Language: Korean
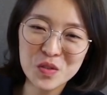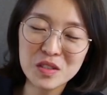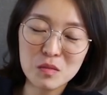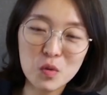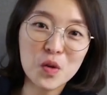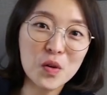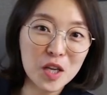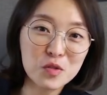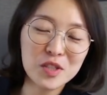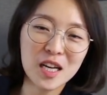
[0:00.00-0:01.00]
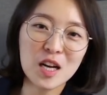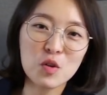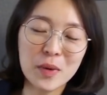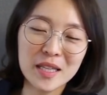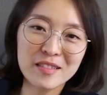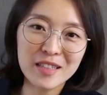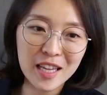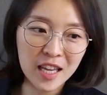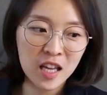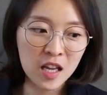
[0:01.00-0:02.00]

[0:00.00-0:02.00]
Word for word: 그냥 뭐 이런 게 있구나 하고 봤는데